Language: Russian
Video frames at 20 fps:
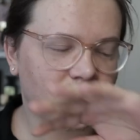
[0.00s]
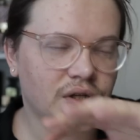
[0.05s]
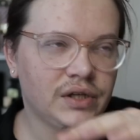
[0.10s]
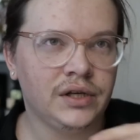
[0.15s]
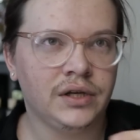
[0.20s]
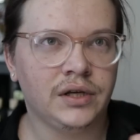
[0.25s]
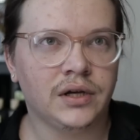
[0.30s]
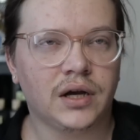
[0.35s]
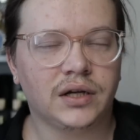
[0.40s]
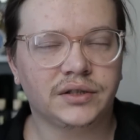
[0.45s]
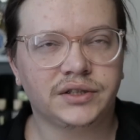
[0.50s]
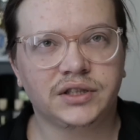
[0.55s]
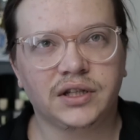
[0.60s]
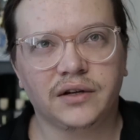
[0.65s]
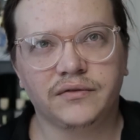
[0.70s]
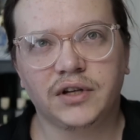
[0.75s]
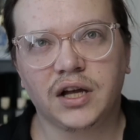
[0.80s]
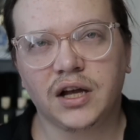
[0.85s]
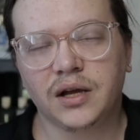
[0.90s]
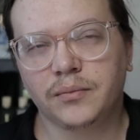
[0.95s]
И
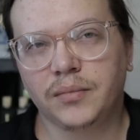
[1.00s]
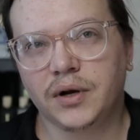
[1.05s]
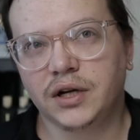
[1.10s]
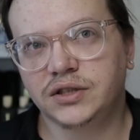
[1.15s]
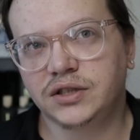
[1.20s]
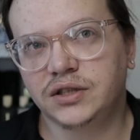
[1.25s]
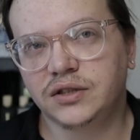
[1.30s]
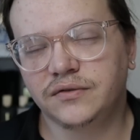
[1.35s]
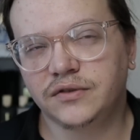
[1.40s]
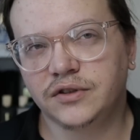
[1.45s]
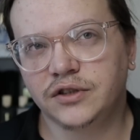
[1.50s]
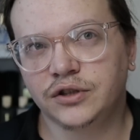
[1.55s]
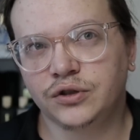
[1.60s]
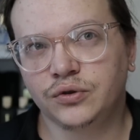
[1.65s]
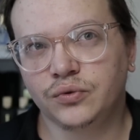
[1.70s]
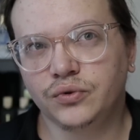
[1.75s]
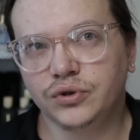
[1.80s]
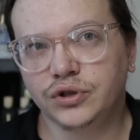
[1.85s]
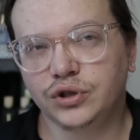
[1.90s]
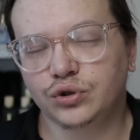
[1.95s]
основная базовая
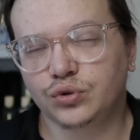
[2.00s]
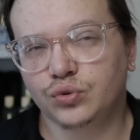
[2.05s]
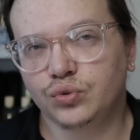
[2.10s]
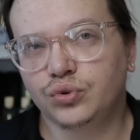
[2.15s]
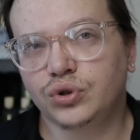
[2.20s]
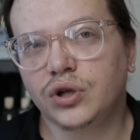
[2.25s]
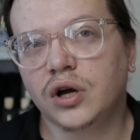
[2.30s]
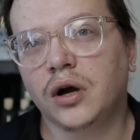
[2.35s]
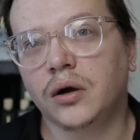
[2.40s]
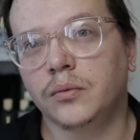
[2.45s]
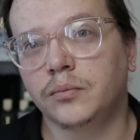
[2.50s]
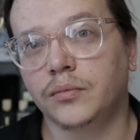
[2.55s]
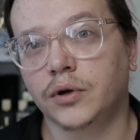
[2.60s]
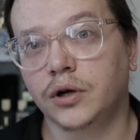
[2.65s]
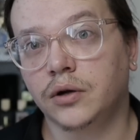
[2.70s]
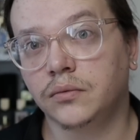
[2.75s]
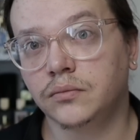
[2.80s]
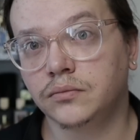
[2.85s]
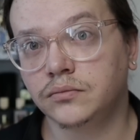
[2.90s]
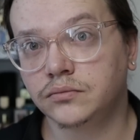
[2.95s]
нота тут
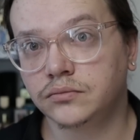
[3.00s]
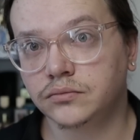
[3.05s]
амбра.